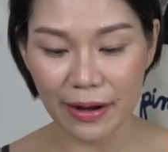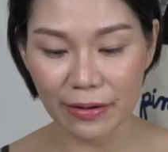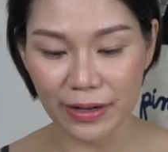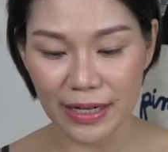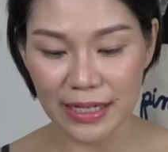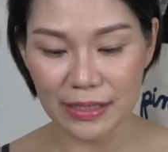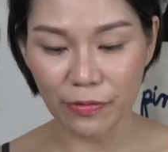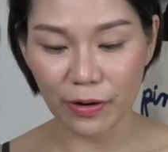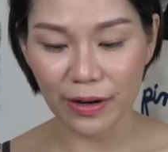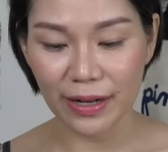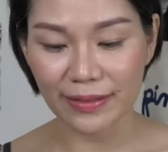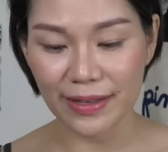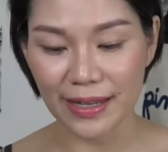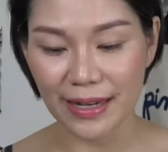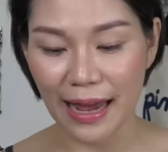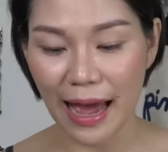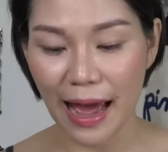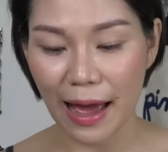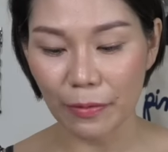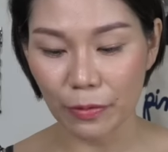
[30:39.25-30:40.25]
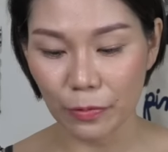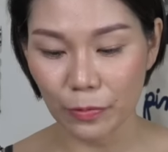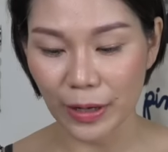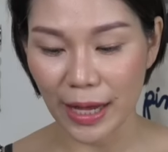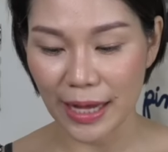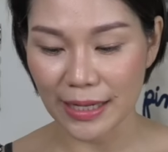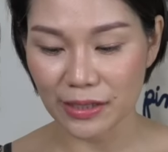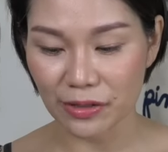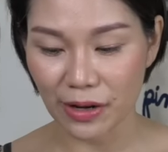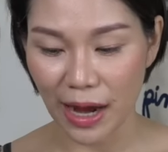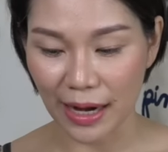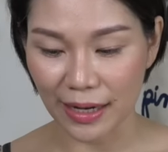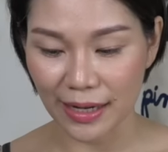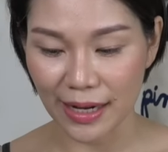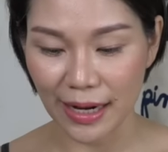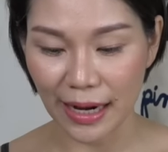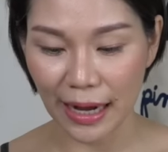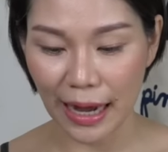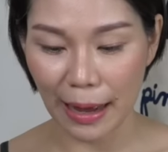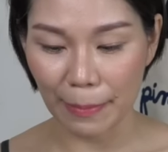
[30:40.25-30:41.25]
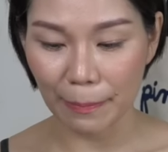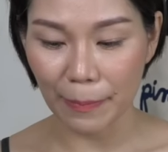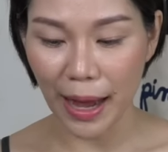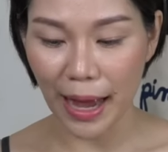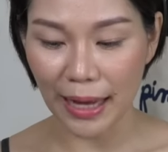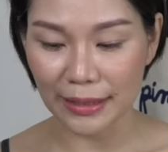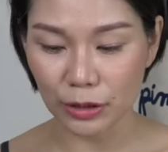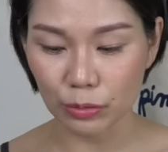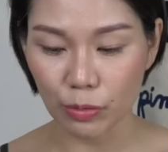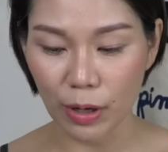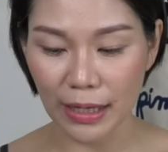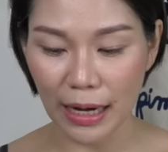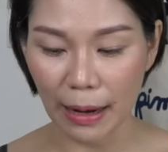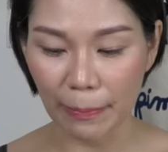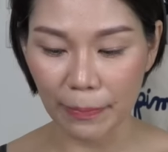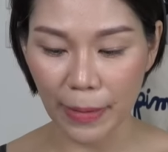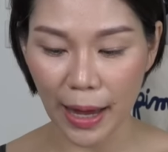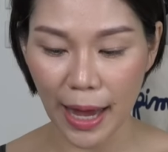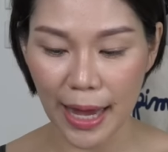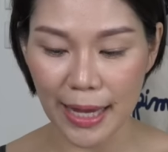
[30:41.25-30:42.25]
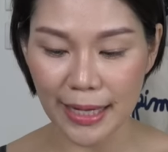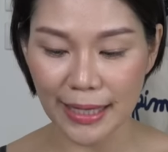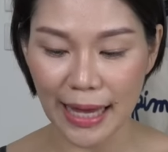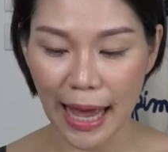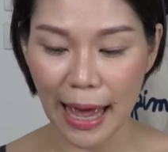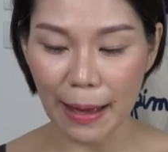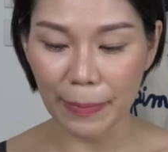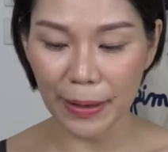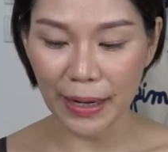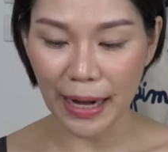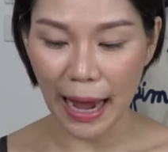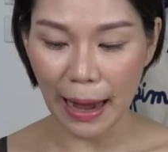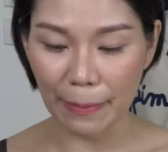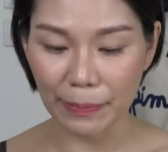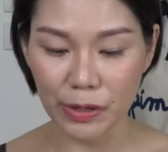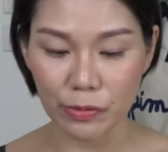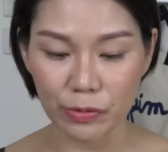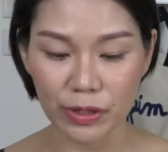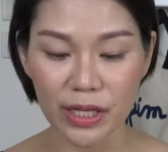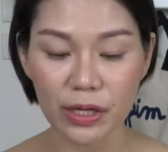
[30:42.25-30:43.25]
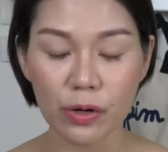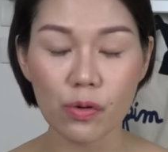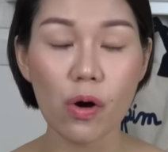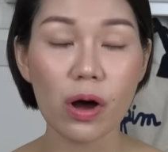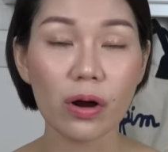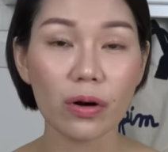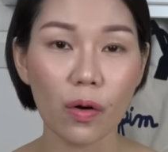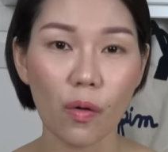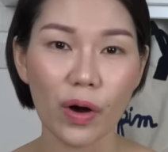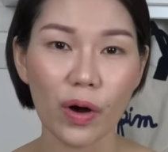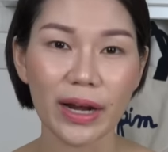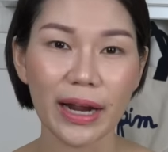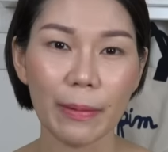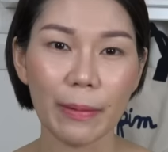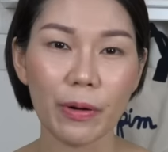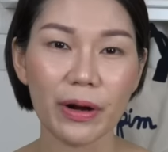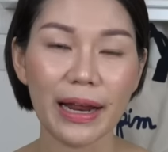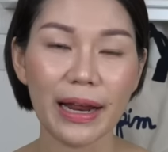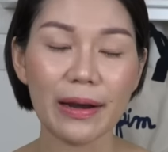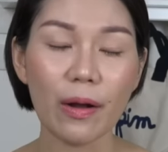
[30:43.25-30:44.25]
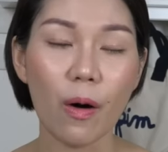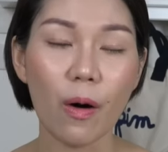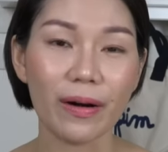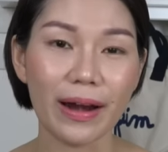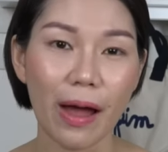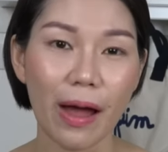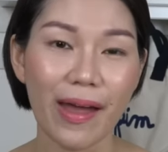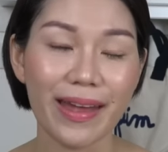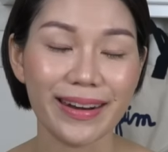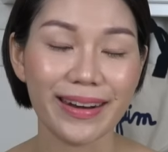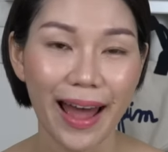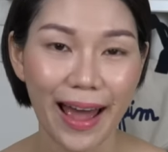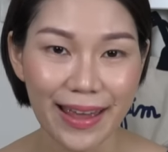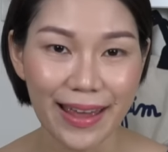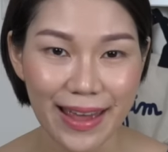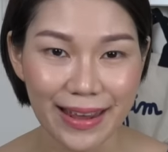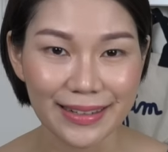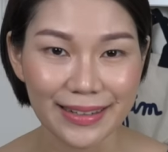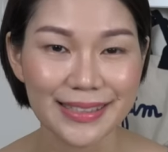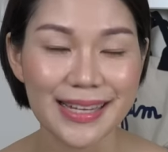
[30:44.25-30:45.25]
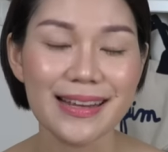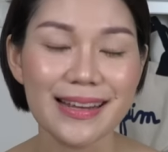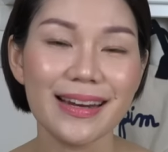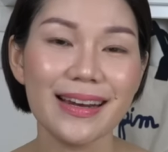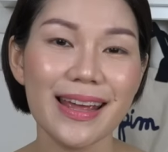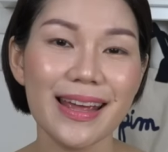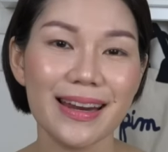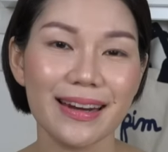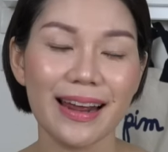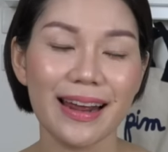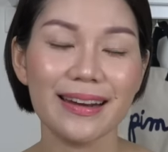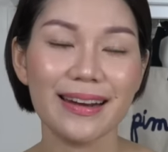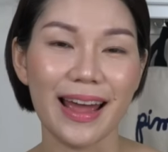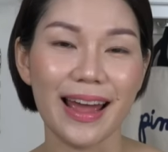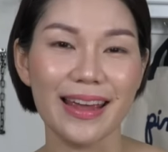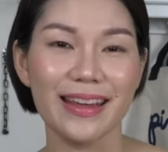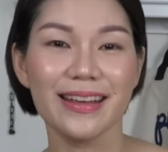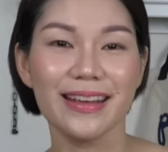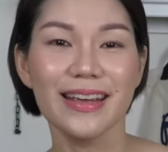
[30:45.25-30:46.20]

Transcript: ริสฟลอเรนติน่ารูทเอ็กซ์แทรคเนี่ยนะคะมาช่วยทำให้แก้ปัญหาผิวที่ร่วงโรยนะคะเพราะนั้นออกแนวแอนตี้เอจจิ้งนั่นเองท่านไหน